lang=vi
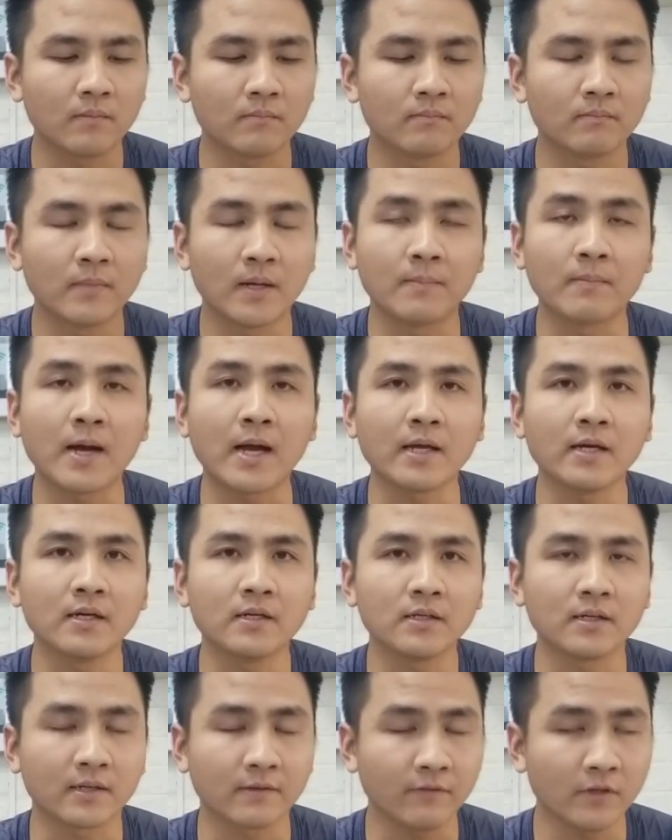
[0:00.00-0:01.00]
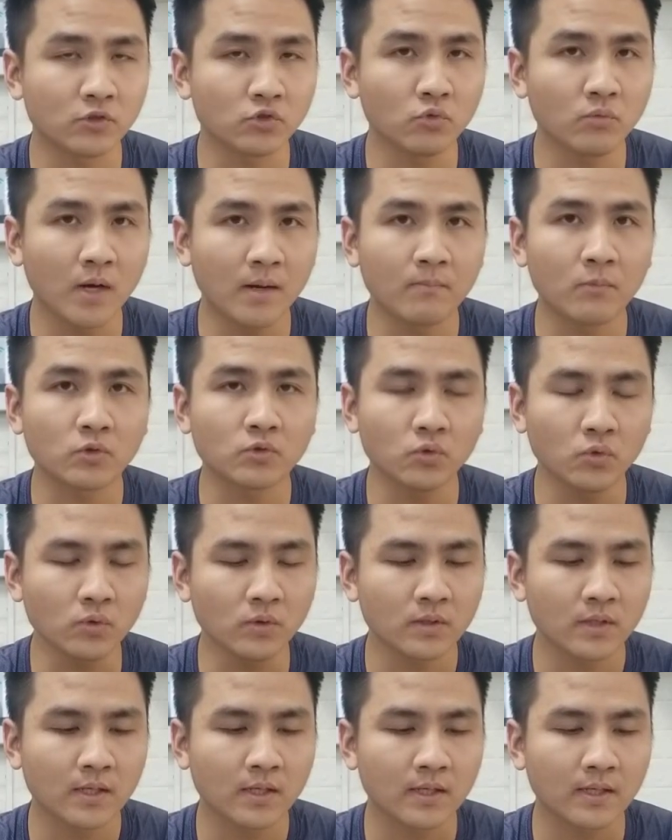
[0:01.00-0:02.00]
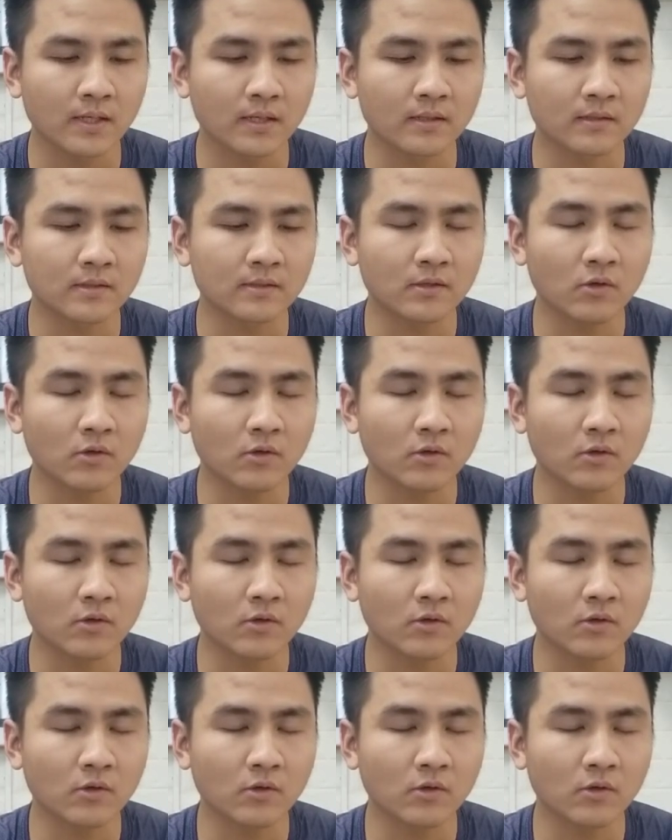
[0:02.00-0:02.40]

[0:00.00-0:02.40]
mềm mại hơn ở cái phần trung âm một chút ừ,